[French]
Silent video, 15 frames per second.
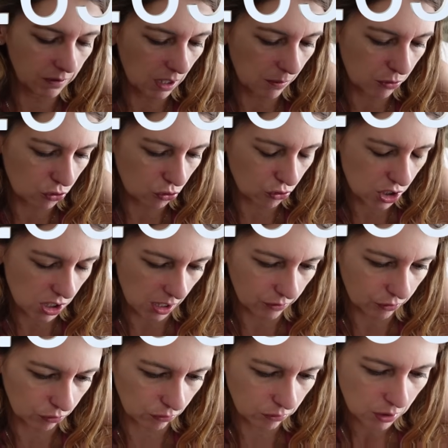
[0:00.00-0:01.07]
d'habitude chez
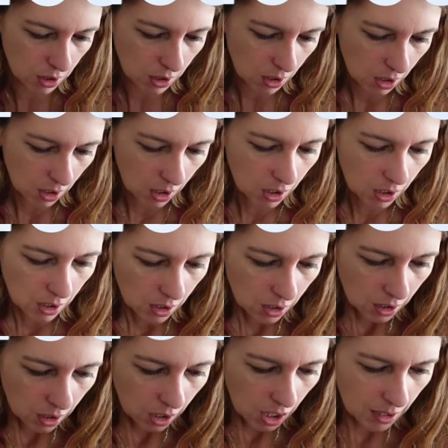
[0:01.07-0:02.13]
Action.
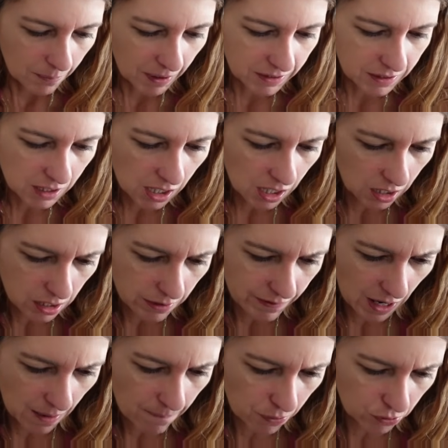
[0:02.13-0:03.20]
Elle m'a dit qu'elle en
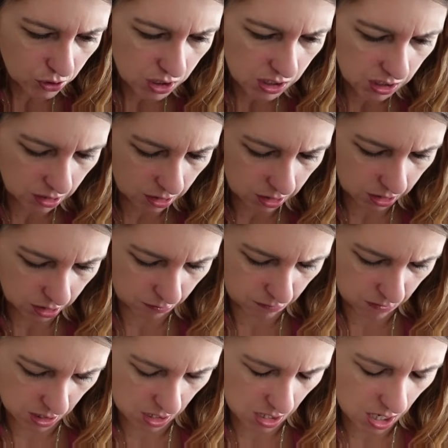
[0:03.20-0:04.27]
avait un petit,
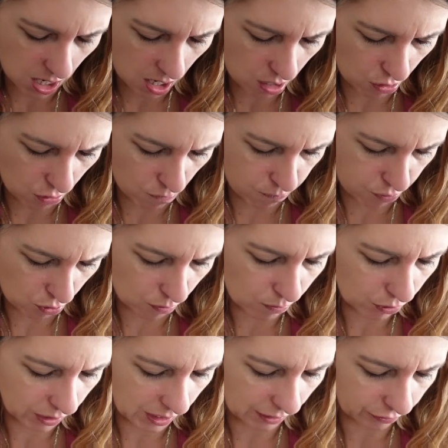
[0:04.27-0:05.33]
mais là en
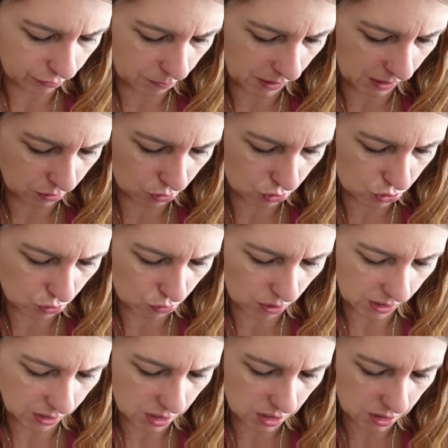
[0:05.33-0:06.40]
promo de la semaine, je
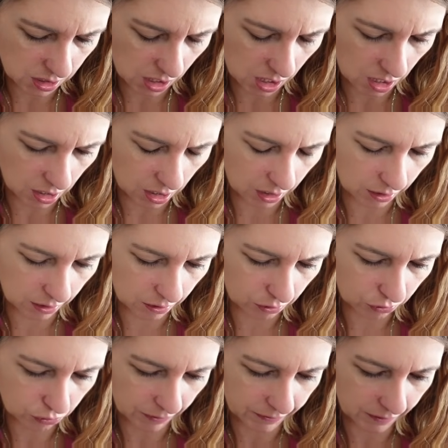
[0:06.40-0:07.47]
crois qu'il était à
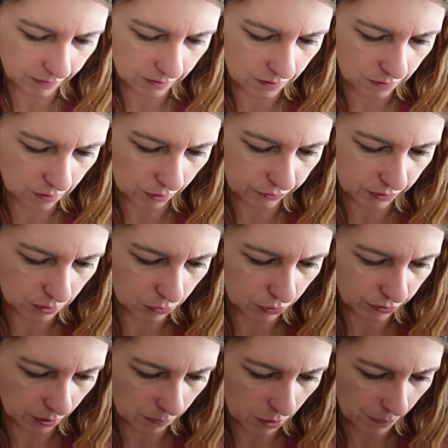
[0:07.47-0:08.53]
1,79 il me
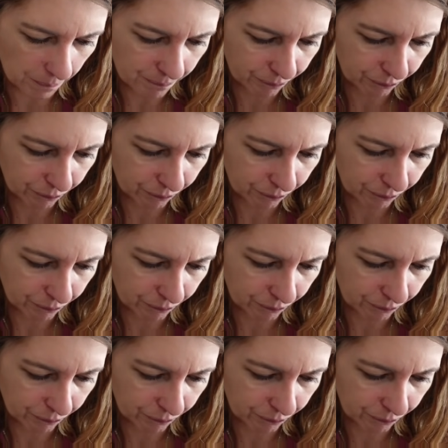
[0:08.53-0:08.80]
semble.